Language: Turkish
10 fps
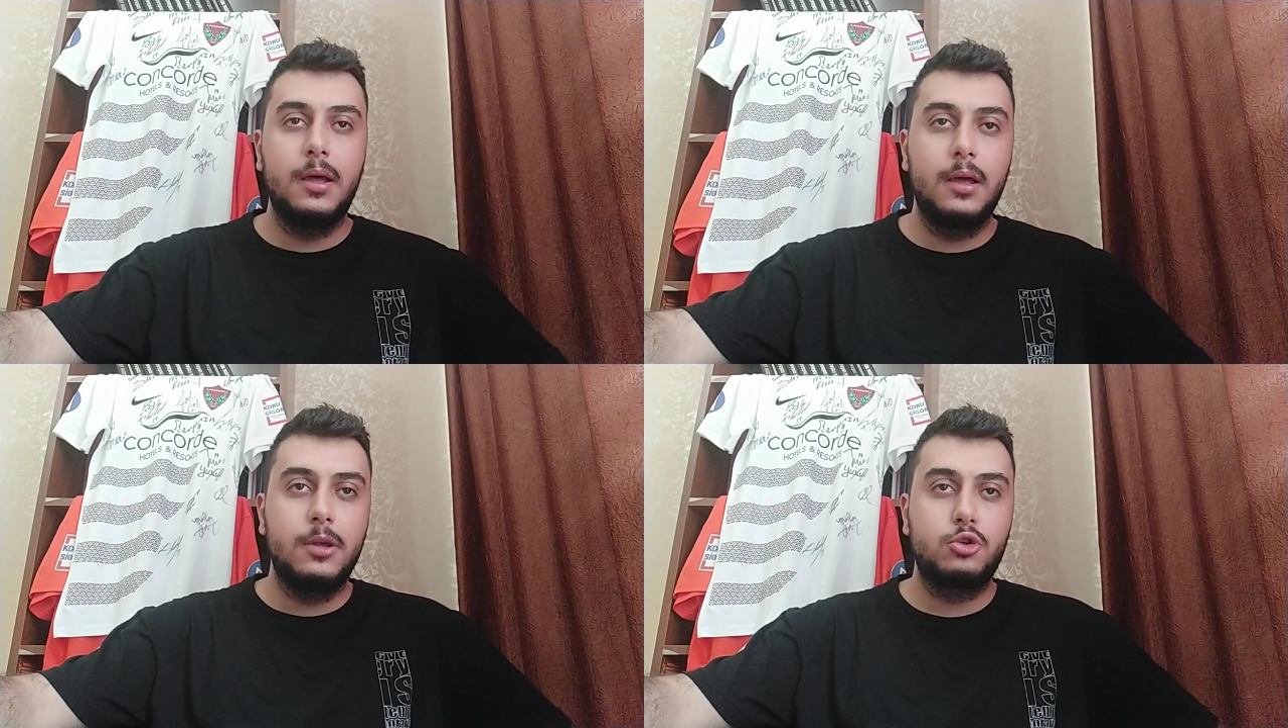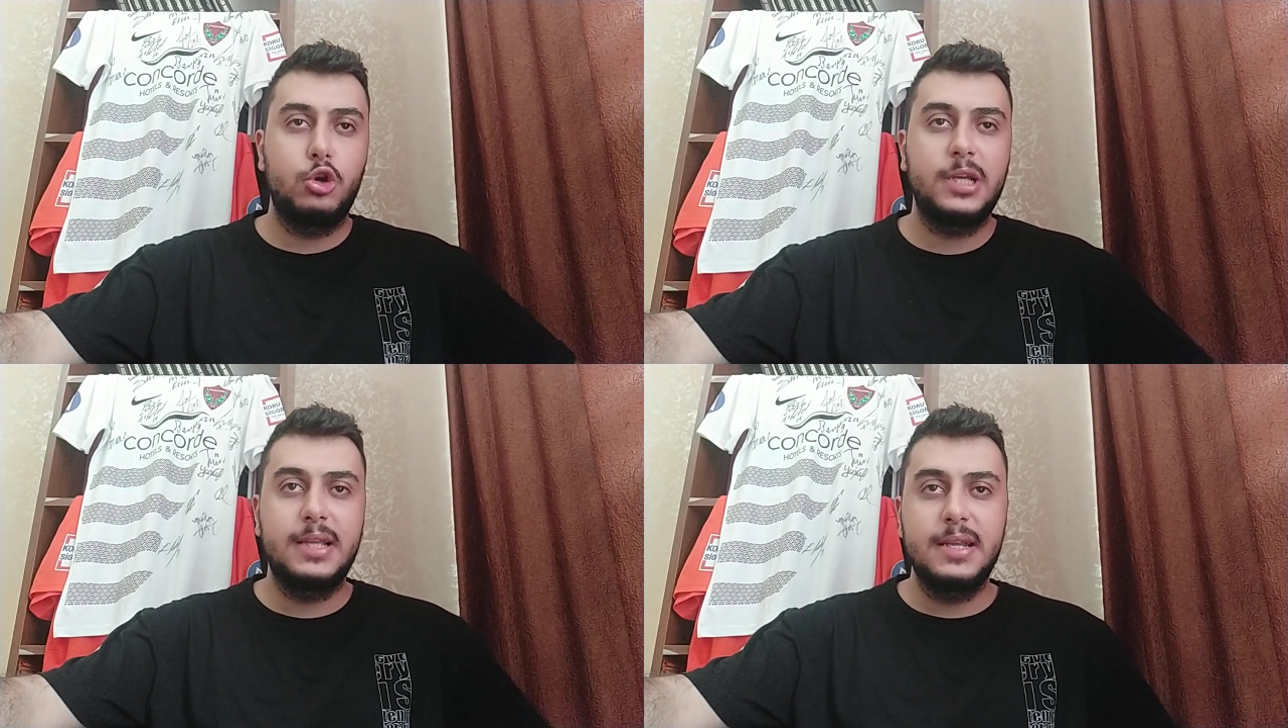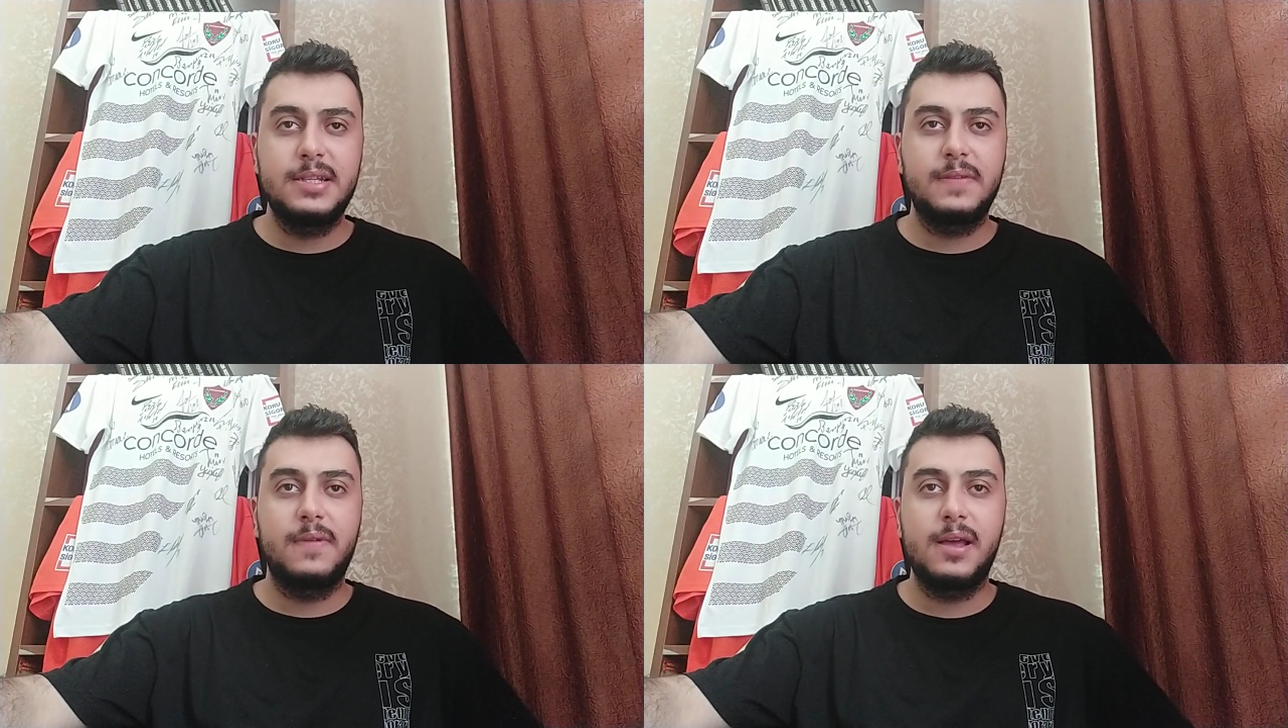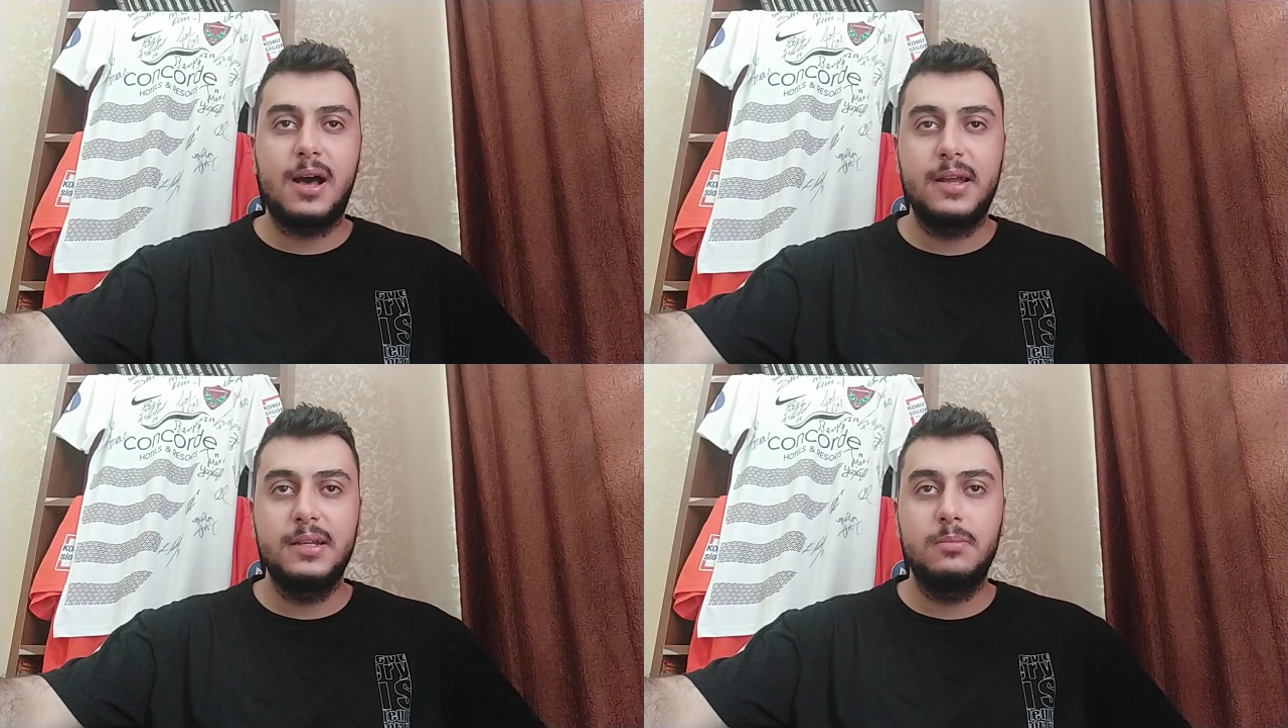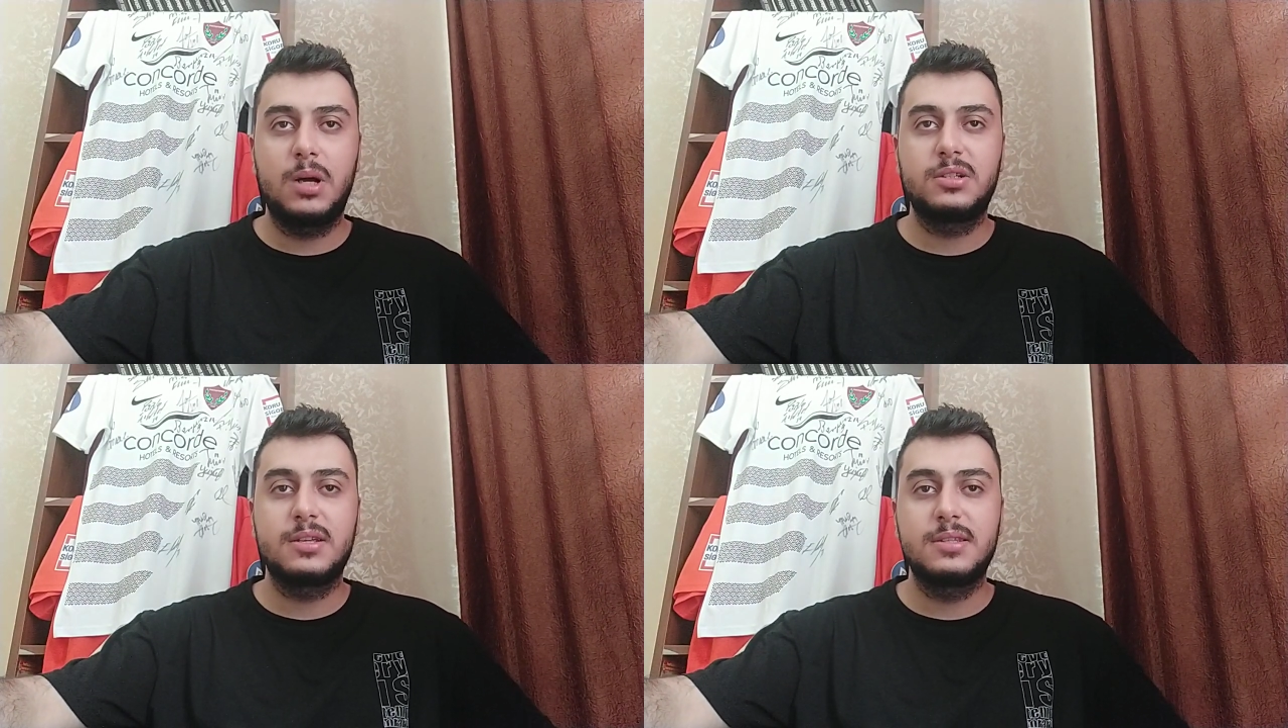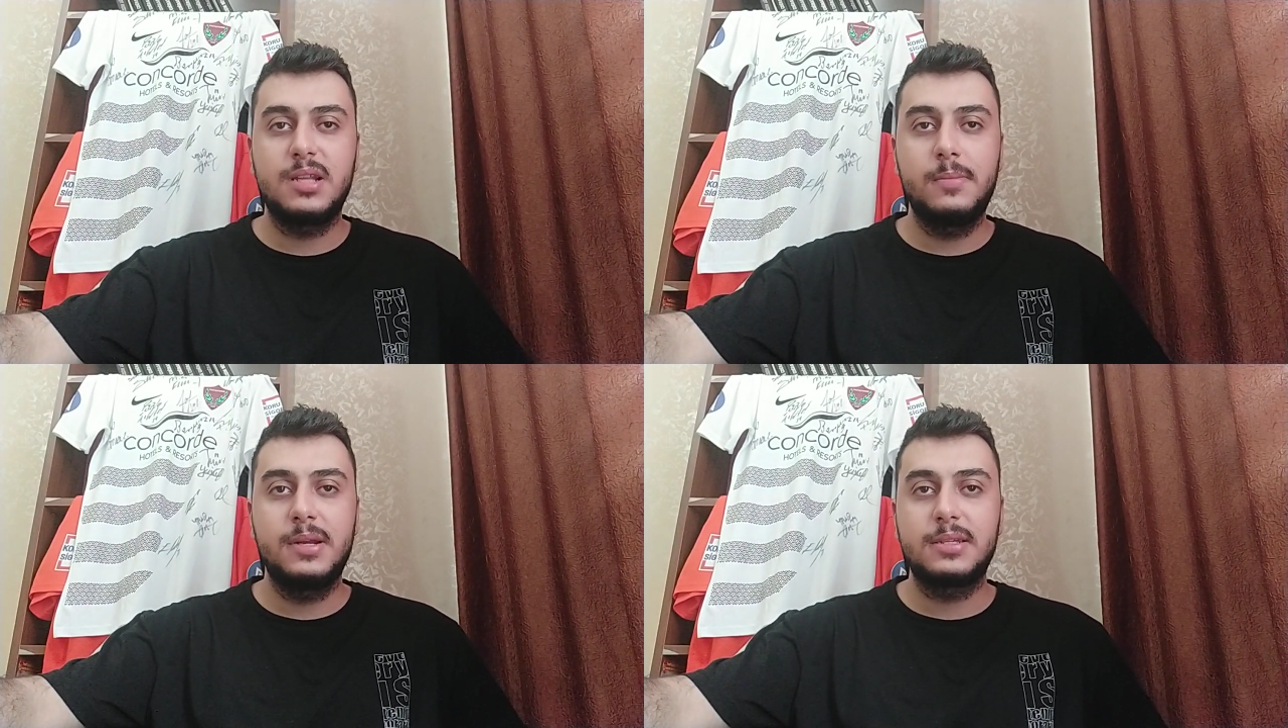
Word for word: e, çöreklenecek veya hani başkasından